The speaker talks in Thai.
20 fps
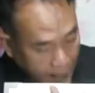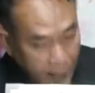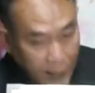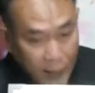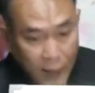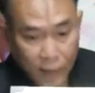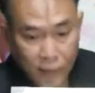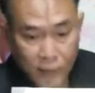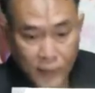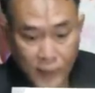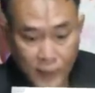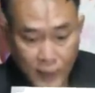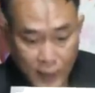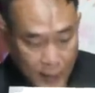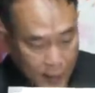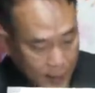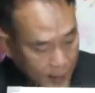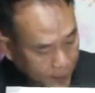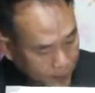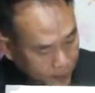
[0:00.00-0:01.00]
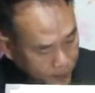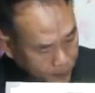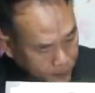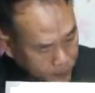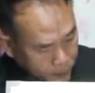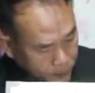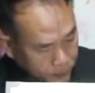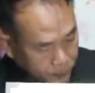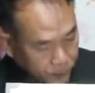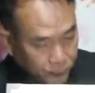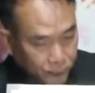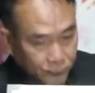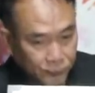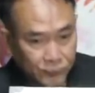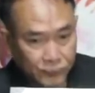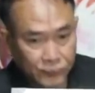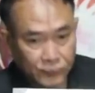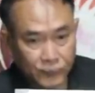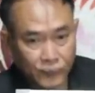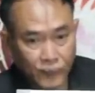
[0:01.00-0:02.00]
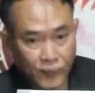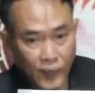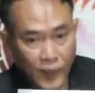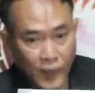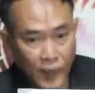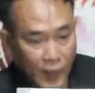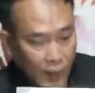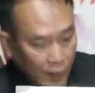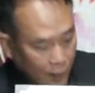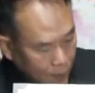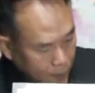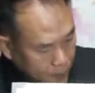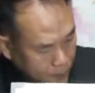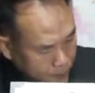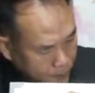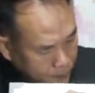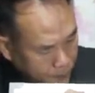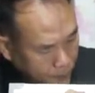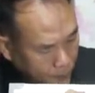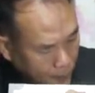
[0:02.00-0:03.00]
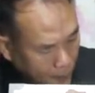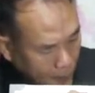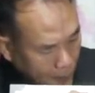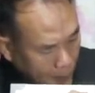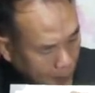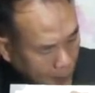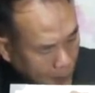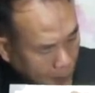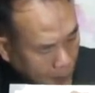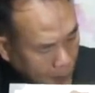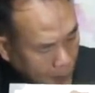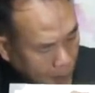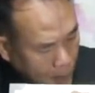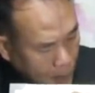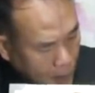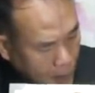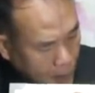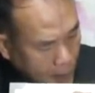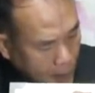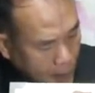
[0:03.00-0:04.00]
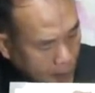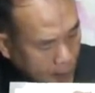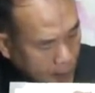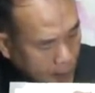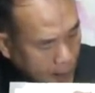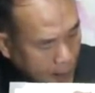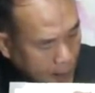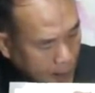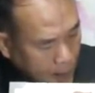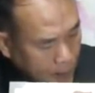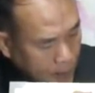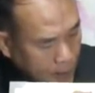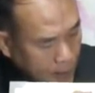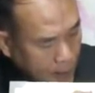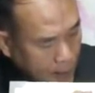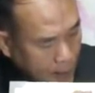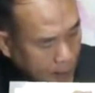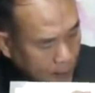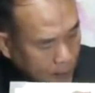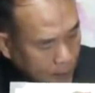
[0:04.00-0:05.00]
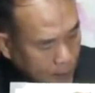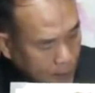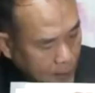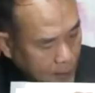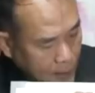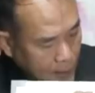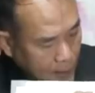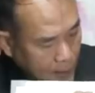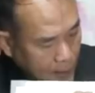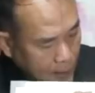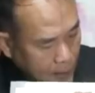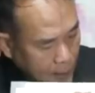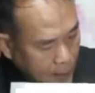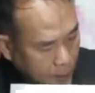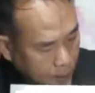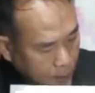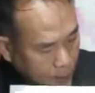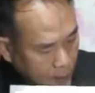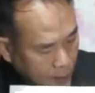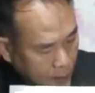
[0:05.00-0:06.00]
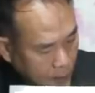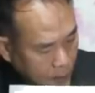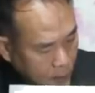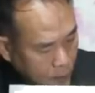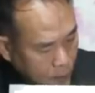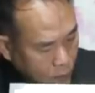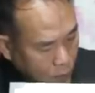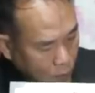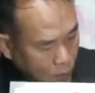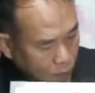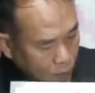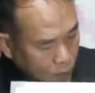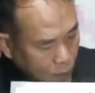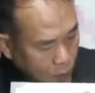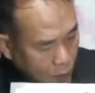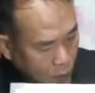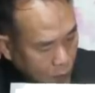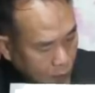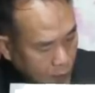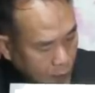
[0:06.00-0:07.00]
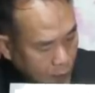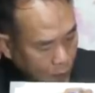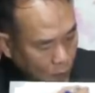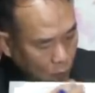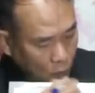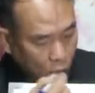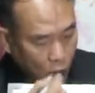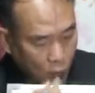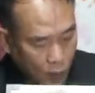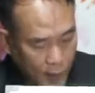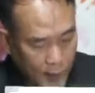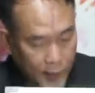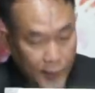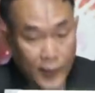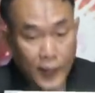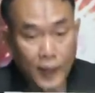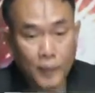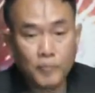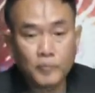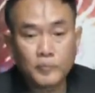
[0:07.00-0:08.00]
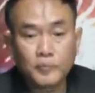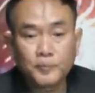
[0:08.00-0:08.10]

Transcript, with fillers: นาราศีแรกนะครับ ลัคนาราศีแรกตันนี้แล้วกันนะครับหนึ่งผมขออนุญาตวงไว้นะครับ